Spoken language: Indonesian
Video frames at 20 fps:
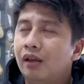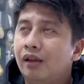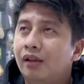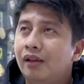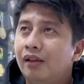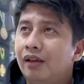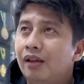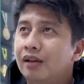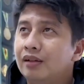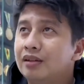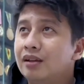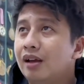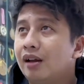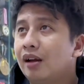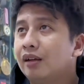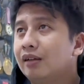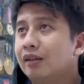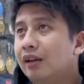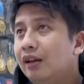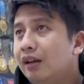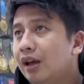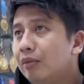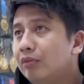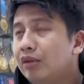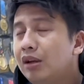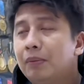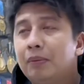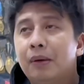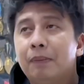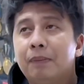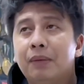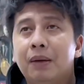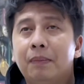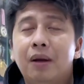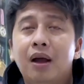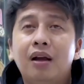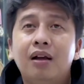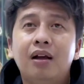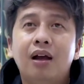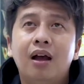yang jarang dilihat mungkin pempek
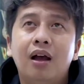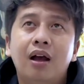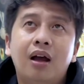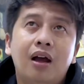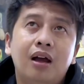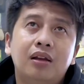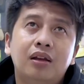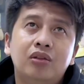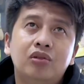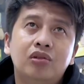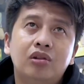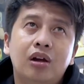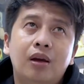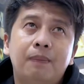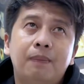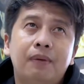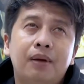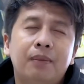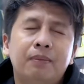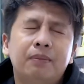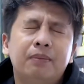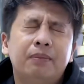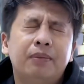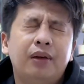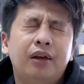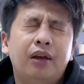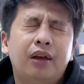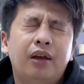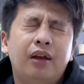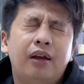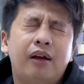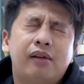panggang ada juga pempek